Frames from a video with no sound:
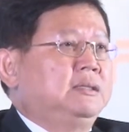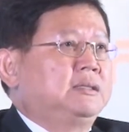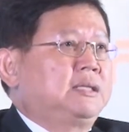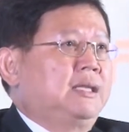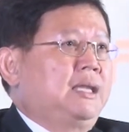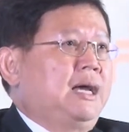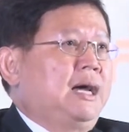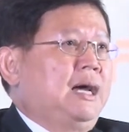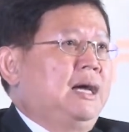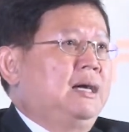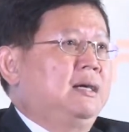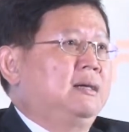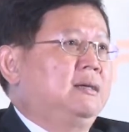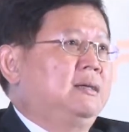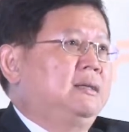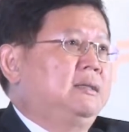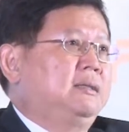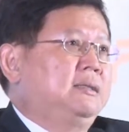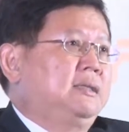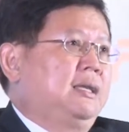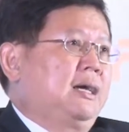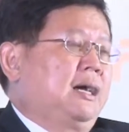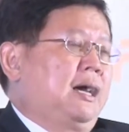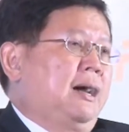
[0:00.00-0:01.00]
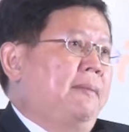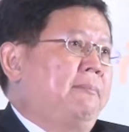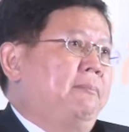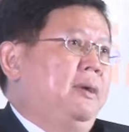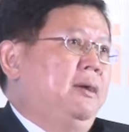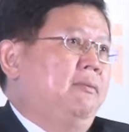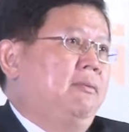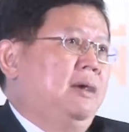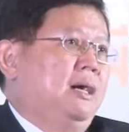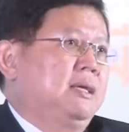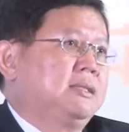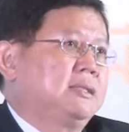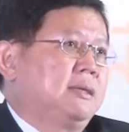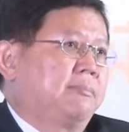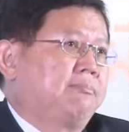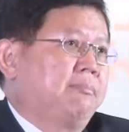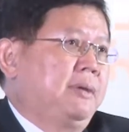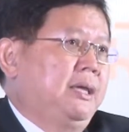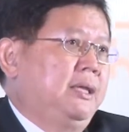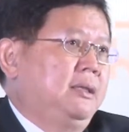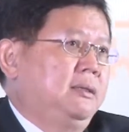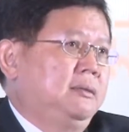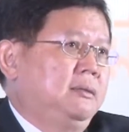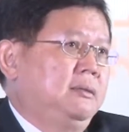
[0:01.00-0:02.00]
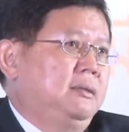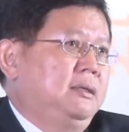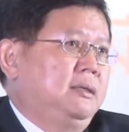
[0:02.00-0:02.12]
ชนะนะครับ ไม่ว่าจะเป็น